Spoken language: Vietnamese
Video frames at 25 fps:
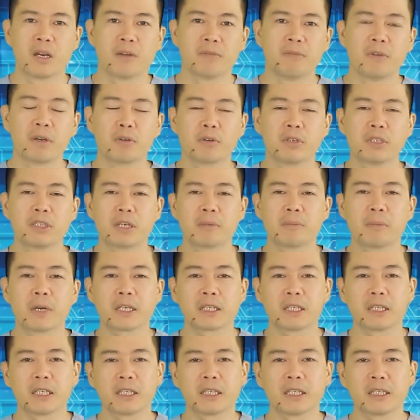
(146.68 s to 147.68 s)
Về nguyên nhân
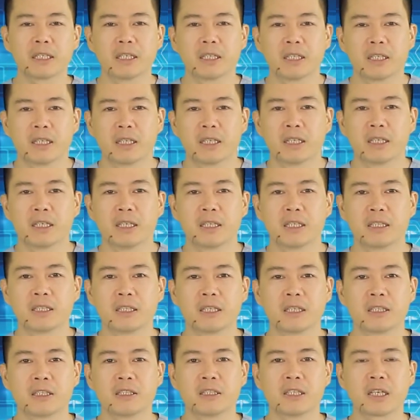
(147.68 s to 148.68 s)
bệnh lý thì
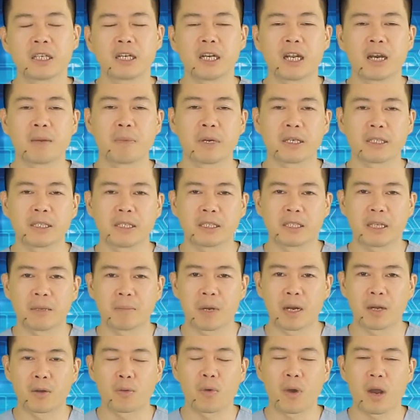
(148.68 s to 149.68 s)
như thứ nhất là bệnh lý tại
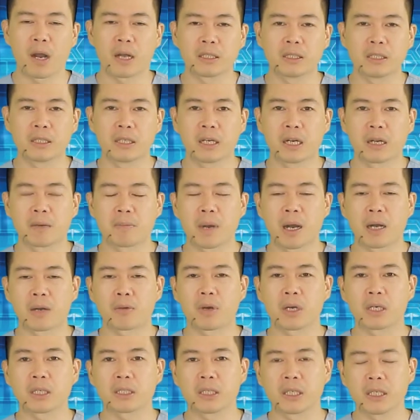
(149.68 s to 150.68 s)
bàng quang như là bàng
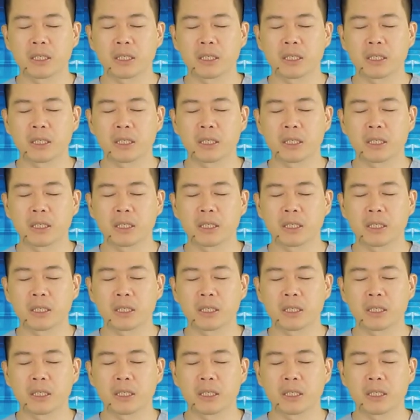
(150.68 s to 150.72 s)
quang kích